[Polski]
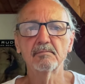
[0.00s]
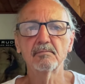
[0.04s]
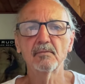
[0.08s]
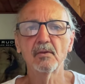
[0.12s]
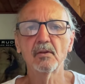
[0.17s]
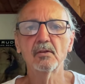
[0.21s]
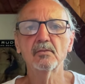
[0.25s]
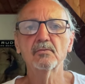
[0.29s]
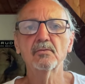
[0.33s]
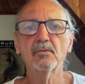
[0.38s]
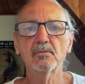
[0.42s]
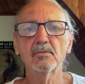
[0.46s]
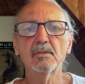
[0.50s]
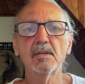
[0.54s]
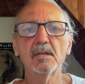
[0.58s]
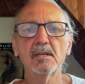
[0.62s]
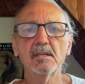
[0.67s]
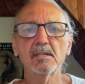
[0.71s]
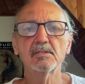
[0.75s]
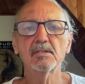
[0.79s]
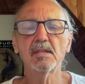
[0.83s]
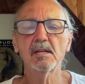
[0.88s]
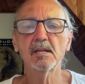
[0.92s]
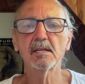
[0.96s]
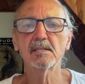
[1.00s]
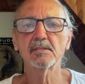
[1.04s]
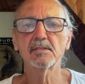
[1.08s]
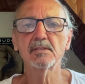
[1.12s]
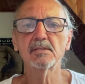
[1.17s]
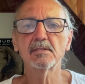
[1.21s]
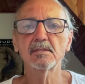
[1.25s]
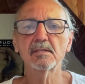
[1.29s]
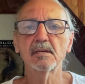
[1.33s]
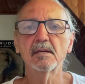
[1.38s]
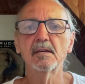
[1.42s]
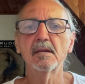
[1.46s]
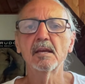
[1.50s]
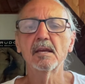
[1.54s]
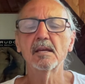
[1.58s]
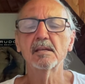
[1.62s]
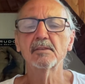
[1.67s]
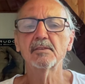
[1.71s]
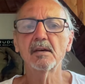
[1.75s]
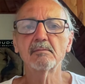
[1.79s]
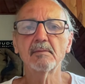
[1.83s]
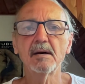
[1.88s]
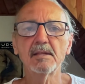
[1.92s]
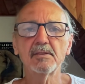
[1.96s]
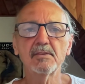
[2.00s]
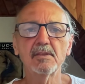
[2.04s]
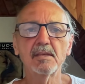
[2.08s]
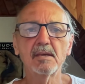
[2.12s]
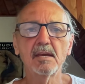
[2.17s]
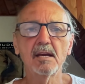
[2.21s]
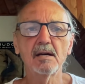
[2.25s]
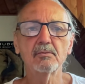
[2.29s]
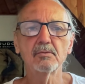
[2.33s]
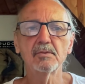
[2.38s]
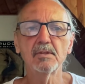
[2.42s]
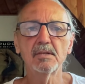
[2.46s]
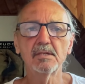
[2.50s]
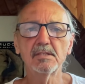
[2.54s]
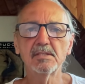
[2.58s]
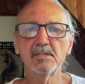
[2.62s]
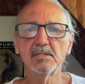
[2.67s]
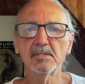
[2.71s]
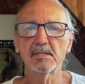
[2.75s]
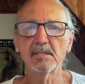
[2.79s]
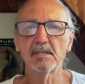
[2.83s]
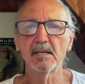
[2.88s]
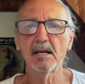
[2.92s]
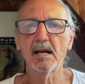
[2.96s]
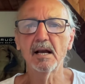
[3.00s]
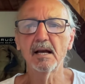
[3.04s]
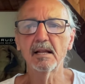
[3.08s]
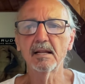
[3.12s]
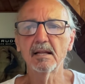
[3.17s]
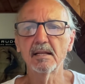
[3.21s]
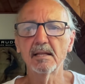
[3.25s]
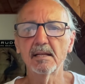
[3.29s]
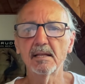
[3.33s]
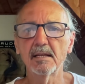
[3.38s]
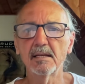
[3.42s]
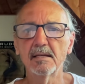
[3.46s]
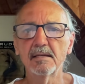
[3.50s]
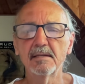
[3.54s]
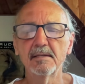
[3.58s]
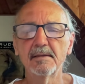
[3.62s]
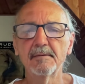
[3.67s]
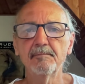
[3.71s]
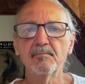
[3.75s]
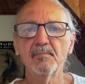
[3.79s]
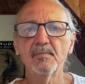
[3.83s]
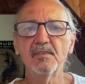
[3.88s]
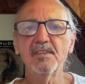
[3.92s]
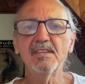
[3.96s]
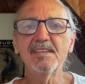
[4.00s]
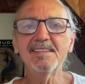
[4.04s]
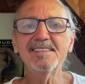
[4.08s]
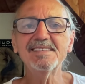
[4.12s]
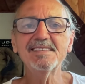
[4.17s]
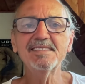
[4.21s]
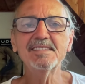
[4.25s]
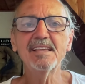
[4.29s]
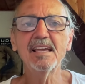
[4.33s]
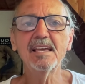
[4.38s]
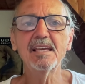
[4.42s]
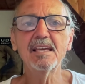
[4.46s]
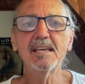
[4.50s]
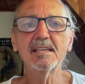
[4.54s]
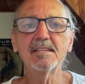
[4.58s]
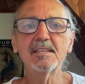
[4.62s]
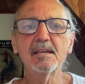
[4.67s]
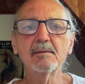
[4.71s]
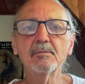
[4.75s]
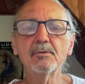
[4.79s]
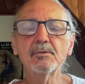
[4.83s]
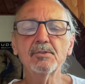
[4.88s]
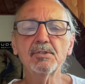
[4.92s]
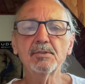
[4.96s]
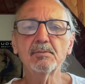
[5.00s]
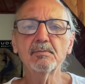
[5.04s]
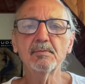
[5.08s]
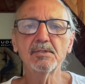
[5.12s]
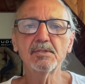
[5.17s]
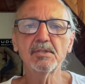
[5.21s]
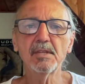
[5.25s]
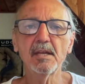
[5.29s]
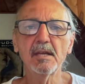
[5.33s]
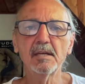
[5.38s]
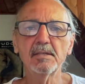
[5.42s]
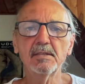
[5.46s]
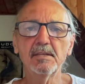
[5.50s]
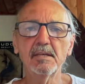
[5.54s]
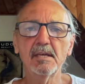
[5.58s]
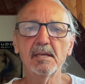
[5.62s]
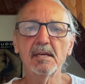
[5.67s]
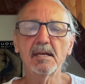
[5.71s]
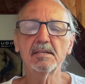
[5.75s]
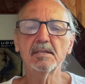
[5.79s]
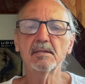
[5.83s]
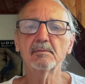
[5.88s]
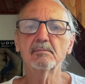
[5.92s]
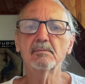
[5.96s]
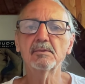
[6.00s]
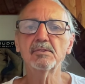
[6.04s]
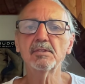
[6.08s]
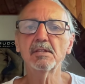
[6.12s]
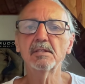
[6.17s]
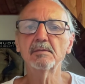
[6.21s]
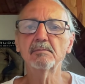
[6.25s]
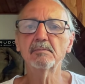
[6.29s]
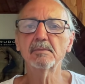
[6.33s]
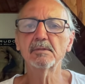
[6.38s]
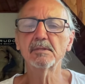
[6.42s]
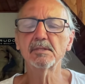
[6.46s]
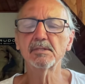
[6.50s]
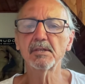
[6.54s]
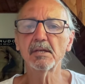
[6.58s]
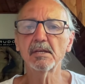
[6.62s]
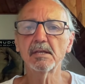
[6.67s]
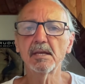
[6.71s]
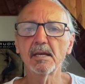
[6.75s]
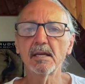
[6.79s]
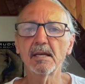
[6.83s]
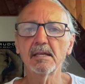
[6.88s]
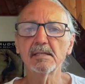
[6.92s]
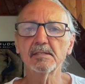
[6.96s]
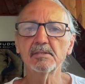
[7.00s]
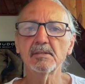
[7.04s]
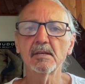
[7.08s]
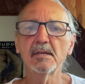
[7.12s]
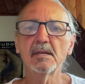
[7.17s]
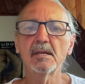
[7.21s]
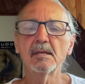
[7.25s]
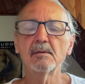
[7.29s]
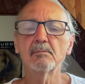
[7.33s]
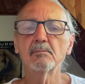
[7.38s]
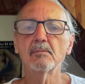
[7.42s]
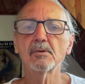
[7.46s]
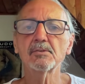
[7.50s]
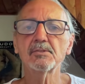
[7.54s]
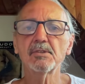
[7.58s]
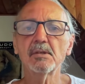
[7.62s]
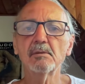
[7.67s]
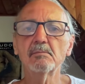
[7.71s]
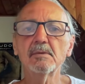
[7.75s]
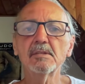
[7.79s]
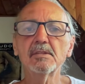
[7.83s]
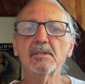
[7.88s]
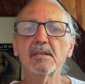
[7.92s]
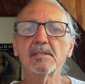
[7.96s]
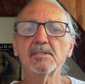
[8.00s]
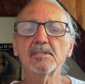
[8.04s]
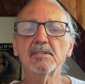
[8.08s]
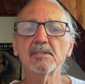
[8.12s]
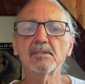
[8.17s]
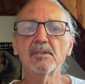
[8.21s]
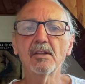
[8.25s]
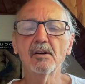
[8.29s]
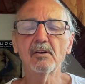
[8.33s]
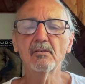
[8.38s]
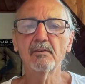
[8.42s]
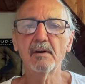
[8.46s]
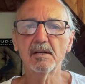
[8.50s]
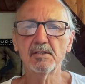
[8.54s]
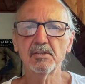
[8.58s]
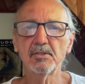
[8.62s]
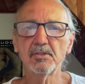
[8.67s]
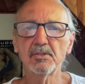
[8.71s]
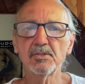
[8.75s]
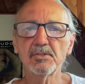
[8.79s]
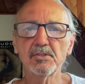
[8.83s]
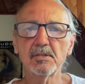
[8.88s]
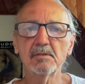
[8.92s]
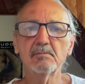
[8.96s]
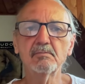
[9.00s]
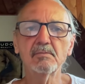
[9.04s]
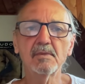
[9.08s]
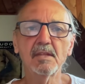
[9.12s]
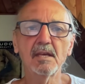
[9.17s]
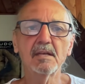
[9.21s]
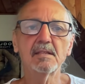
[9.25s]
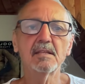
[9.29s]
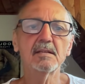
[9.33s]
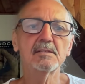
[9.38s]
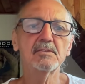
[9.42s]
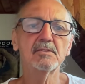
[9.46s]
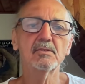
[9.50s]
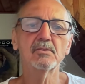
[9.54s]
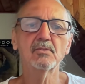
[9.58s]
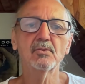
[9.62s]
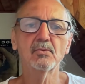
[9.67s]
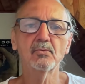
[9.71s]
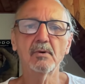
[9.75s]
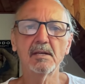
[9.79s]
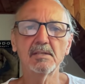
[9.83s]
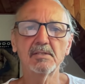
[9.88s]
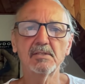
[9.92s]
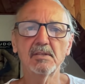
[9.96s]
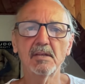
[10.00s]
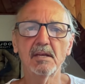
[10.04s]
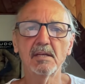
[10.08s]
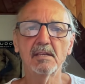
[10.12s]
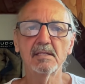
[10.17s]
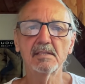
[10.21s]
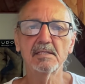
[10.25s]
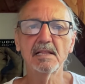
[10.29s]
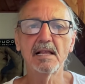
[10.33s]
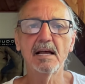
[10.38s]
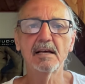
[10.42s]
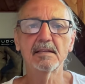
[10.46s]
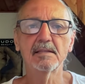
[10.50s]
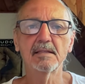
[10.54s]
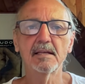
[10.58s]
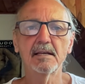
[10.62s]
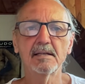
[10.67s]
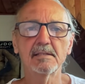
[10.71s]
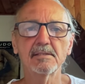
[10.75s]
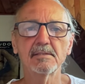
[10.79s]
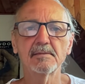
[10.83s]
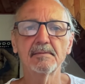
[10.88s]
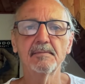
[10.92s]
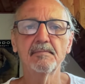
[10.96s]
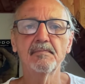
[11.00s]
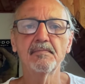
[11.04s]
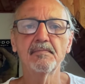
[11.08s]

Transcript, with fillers: No to nie jest teraz y, temat tej audycji, ale nic nie, nie musi być takie, jakie myślimy, że jest. Możemy decydować, czym dana sytuacja jest dla nas.